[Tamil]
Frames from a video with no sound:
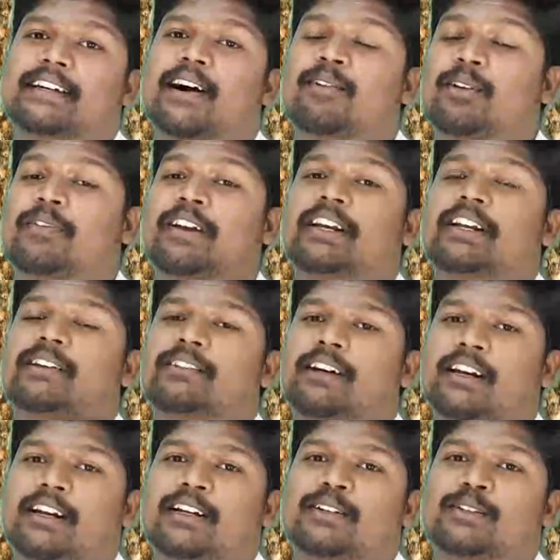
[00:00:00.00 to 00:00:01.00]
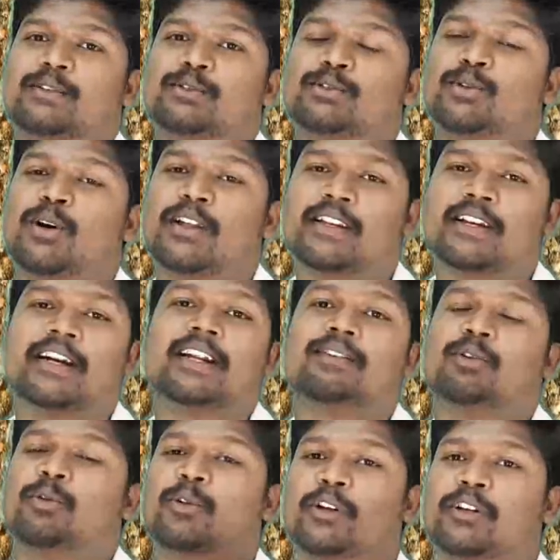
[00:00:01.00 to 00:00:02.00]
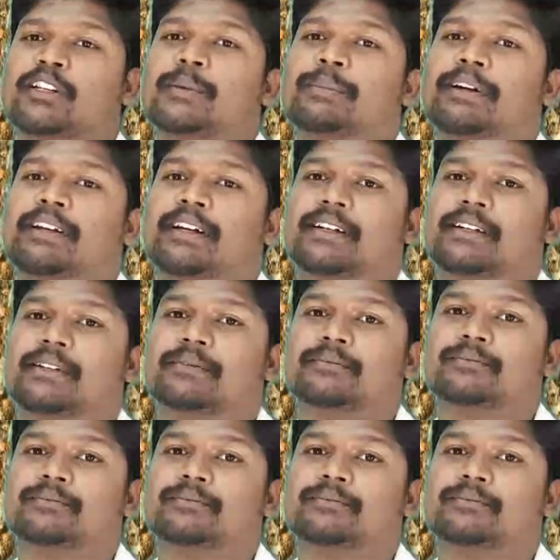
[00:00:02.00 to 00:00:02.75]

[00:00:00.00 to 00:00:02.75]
அவர் வீட்டுக்கு வரல ஸோ அதனால் அவர் உயிர் தப்பிட்டார்